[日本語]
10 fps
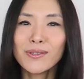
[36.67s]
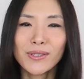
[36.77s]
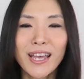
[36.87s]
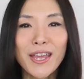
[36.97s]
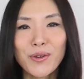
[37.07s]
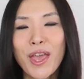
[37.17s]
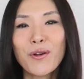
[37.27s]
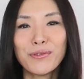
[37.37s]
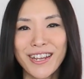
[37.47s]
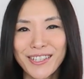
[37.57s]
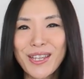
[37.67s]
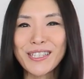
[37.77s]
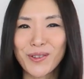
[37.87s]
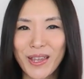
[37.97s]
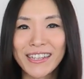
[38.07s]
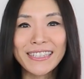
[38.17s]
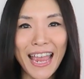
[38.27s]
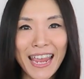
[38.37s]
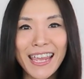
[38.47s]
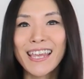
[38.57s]
ず使える英語フレーズですので
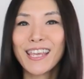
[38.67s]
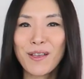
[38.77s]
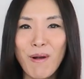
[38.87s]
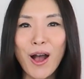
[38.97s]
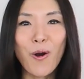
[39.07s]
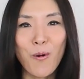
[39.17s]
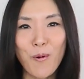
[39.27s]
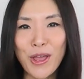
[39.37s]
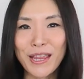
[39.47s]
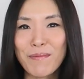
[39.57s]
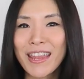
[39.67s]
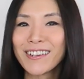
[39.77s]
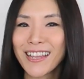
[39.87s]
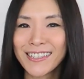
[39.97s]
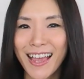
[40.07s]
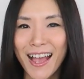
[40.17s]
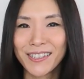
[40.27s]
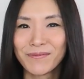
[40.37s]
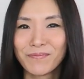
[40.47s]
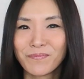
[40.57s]
ぜひ今覚えてみてください